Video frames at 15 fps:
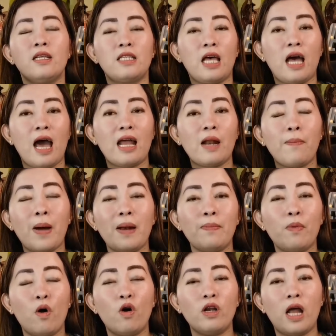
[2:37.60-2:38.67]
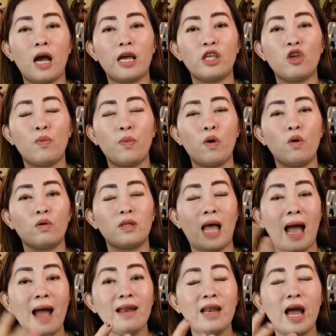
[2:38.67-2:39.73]
sa harapan po ng inyo pong
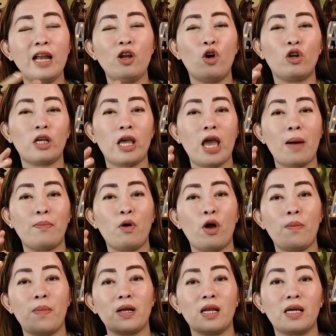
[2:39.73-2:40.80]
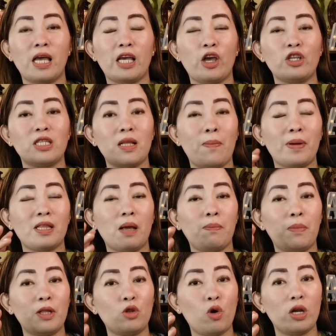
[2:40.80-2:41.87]
tahanan or kaya po ay maglagay kayo sa tapat
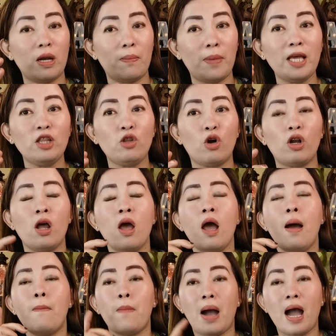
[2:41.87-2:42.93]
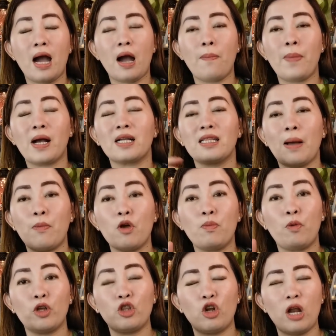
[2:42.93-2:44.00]
ng pintuan ng main door.
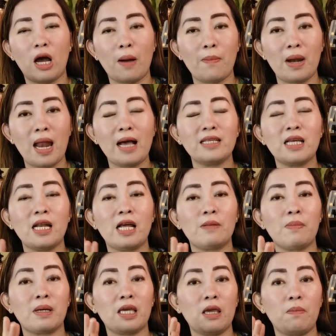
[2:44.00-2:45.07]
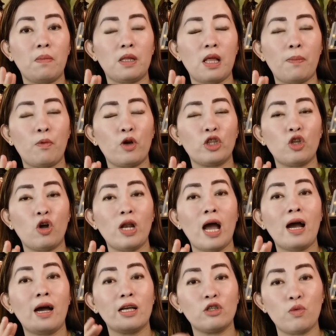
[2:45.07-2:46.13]
Makakapagtaboy po ito ito ng kamalasan at mag-iimbita po ito
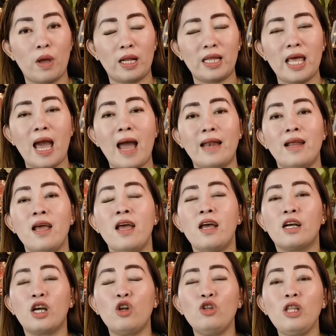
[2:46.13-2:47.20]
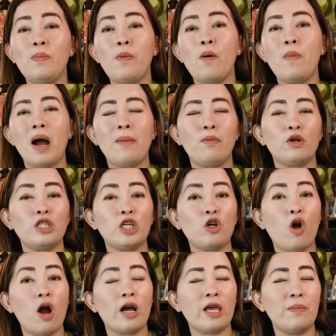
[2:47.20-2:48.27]
ng kaswertehan. Ganun din po mga
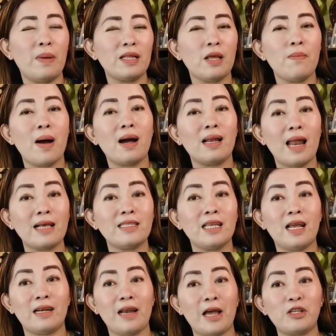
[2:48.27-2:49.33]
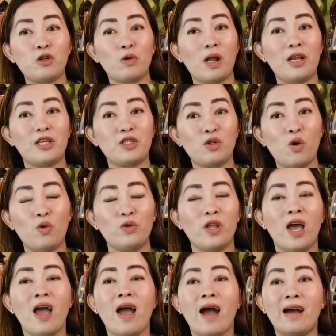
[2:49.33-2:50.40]
bossing ko ang iba't ibang klase ng natural stone.
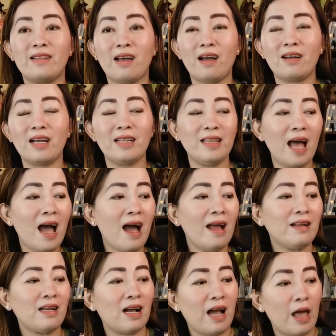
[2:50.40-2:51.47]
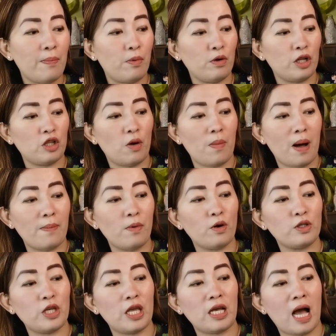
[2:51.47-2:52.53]
At ang kagandahan, kagaya po nito mga
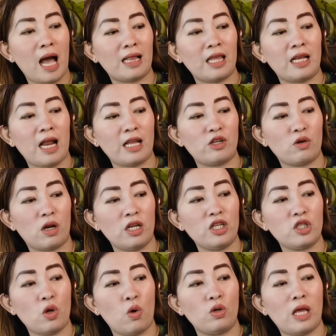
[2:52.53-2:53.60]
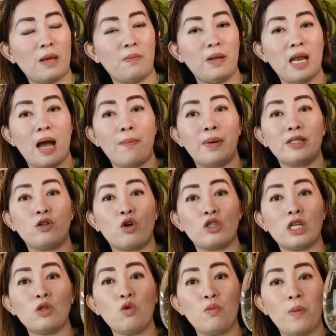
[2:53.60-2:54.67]
bossing, ang ating natural stone ay binabad ko
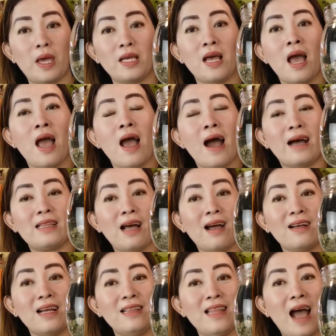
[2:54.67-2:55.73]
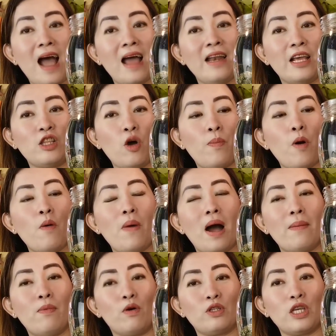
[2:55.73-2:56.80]
sa tubig. At ang kagandahan, ito po
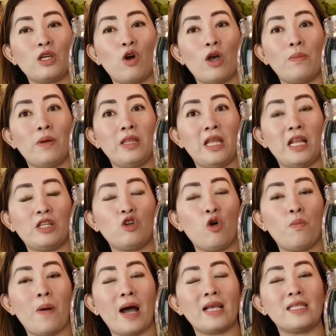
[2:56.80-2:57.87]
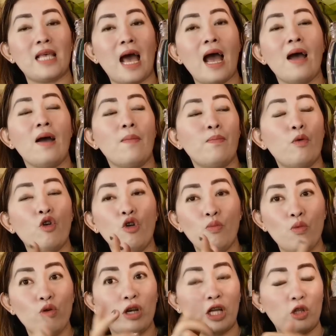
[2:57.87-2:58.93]
mga bossing ko ay binilad ko pa sa full
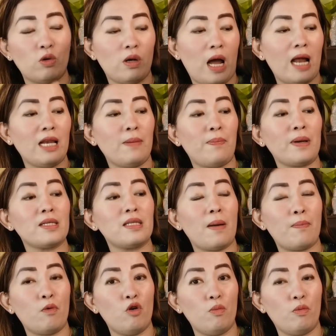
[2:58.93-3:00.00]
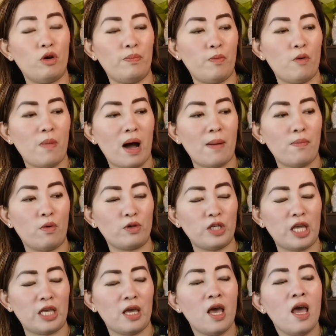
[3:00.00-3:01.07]
moon, itong nakalipas na full moon po mga
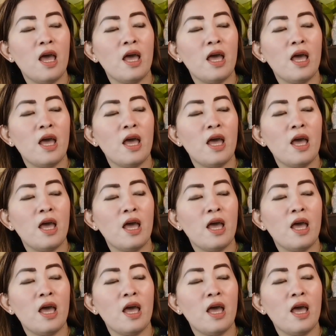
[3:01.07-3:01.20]
bossing.